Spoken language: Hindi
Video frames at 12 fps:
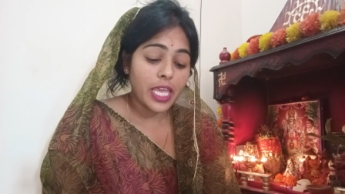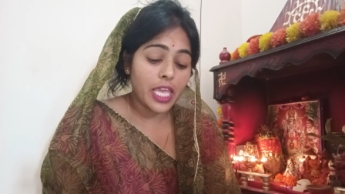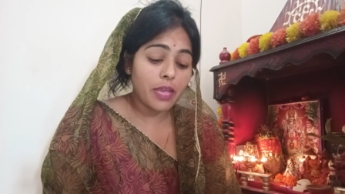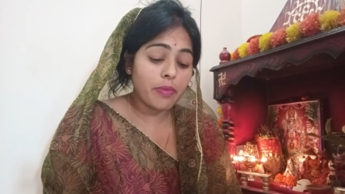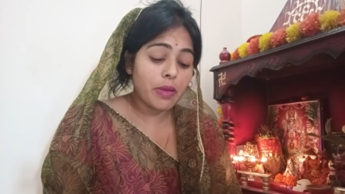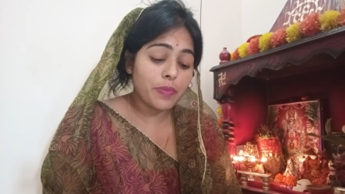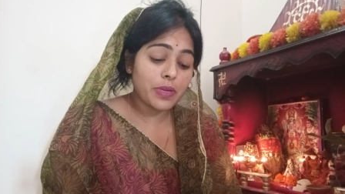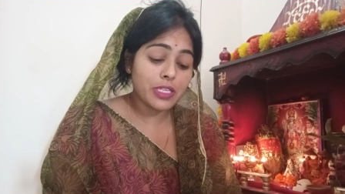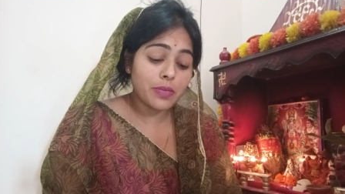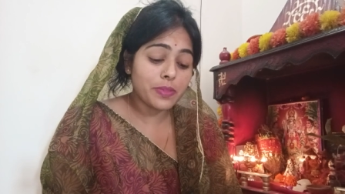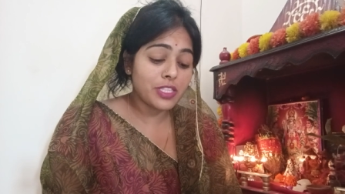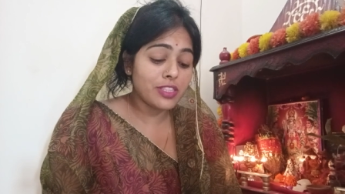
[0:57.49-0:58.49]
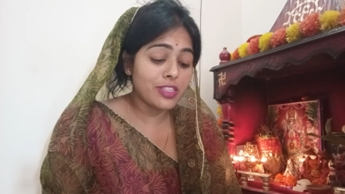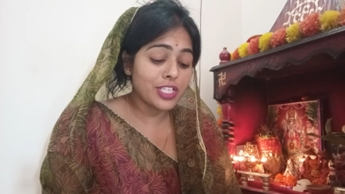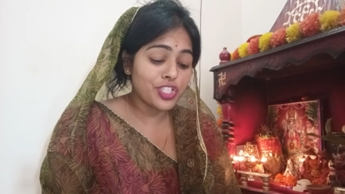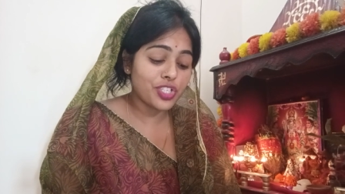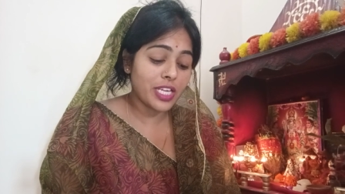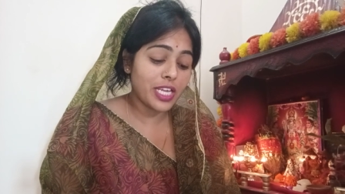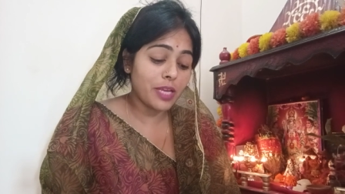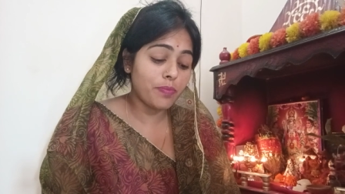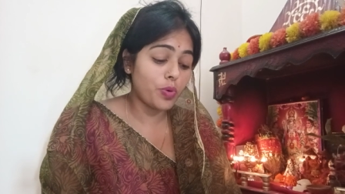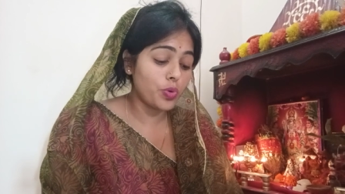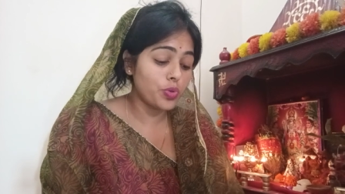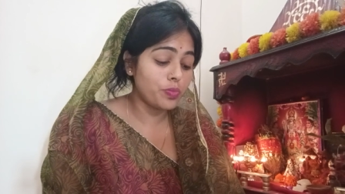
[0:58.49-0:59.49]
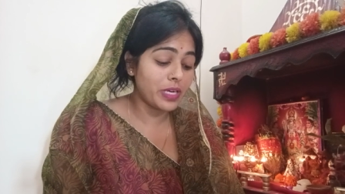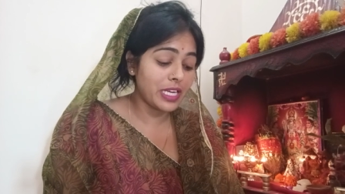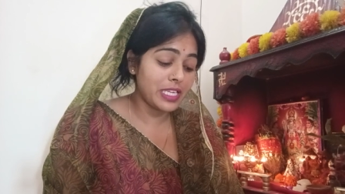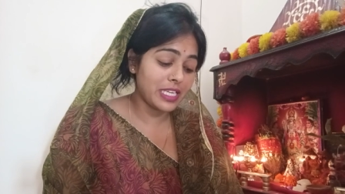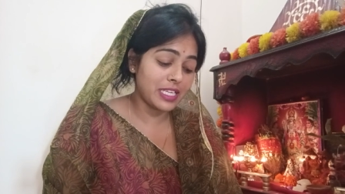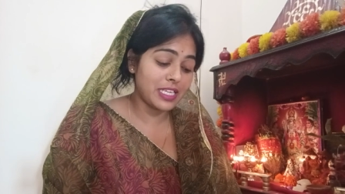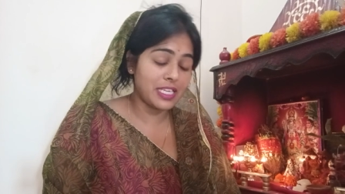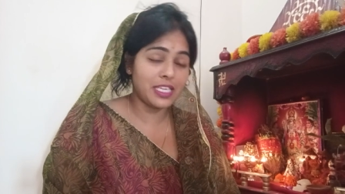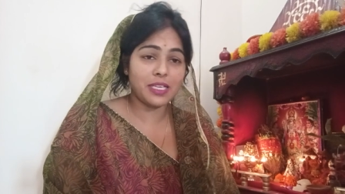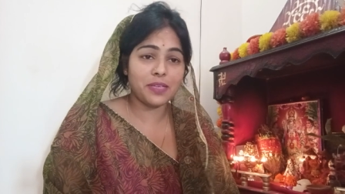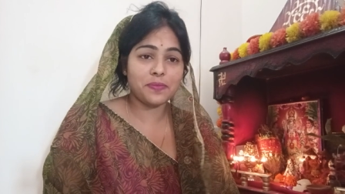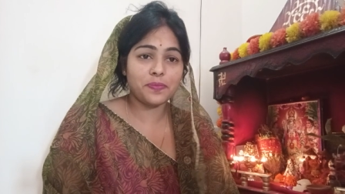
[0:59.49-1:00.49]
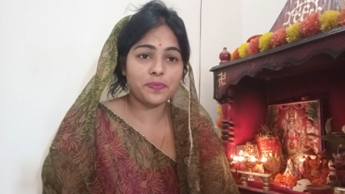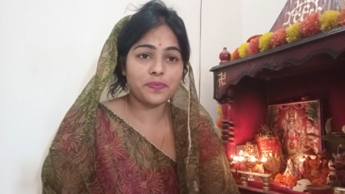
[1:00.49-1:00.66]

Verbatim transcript: एक बार प्रजापति दक्ष ने एक बहुत बड़ा यज्ञ किया